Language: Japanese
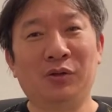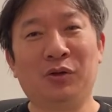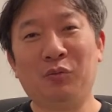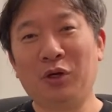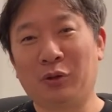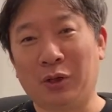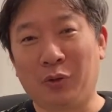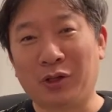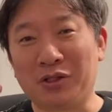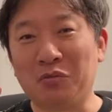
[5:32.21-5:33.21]
それを見ると、あ
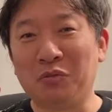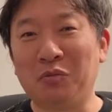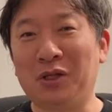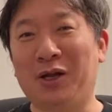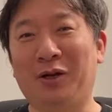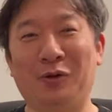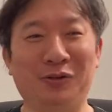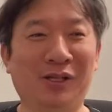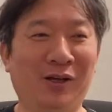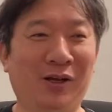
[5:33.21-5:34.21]
の、私みたいな
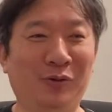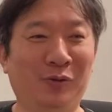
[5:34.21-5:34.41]
のさ、